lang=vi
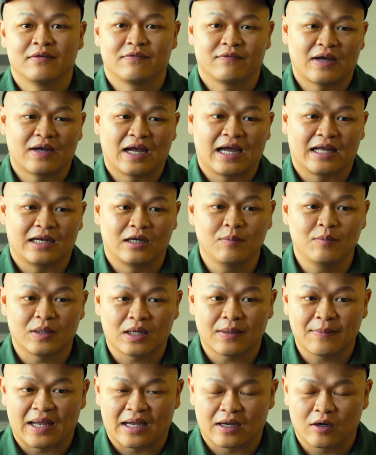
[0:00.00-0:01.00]
và nếu mà
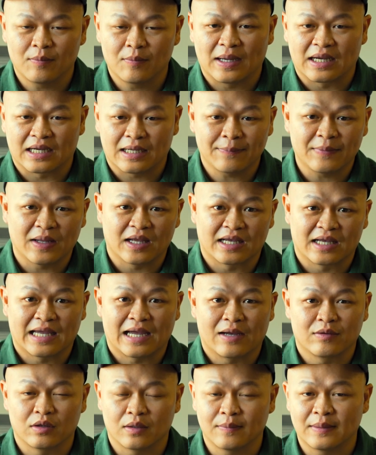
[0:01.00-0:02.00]
các bạn có bằng cấp càng
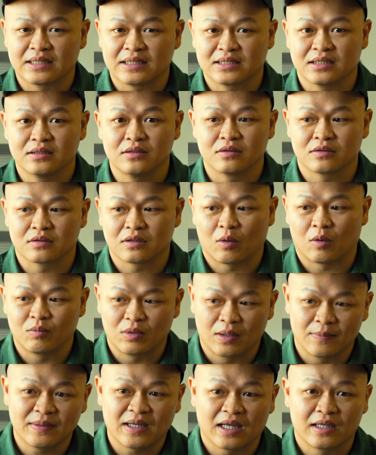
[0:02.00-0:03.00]
cao thì các bạn sẽ được cộng
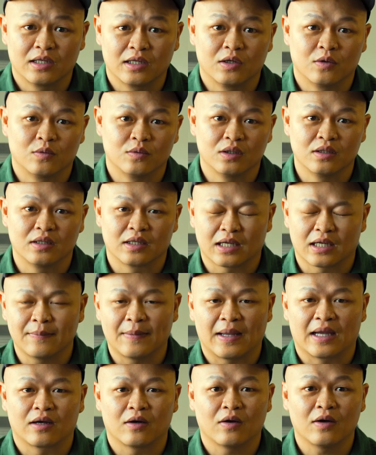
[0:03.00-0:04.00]
điểm càng nhiều như là các
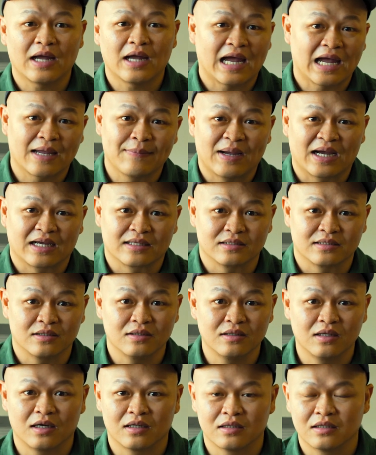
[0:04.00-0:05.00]
bạn có hai bằng trở
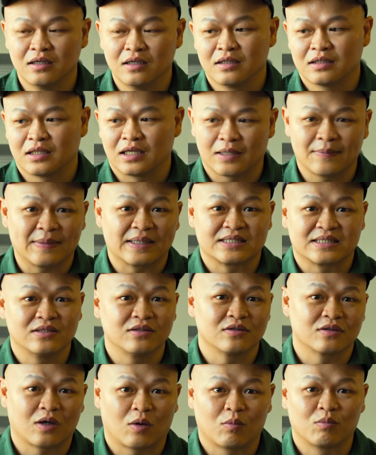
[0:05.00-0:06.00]
lên thì các bạn sẽ
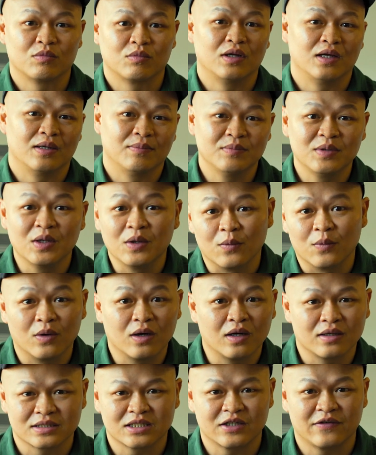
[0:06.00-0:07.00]
được cộng cộng điểm nhiều
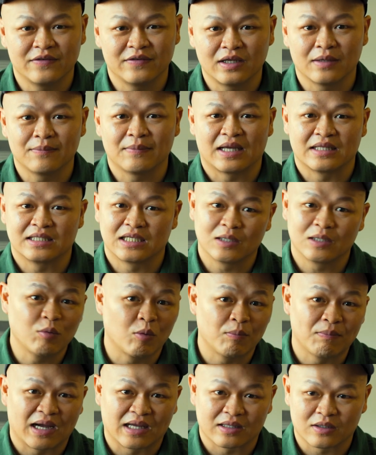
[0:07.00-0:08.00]
hơn so với những bạn chỉ có một
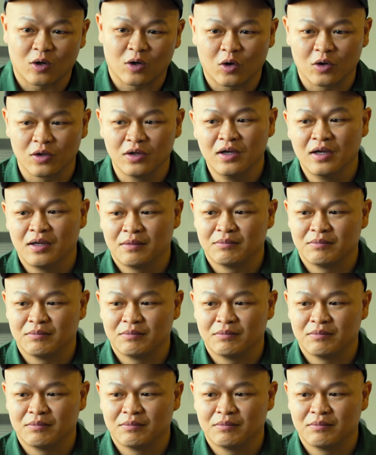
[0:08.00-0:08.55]
bằng thôi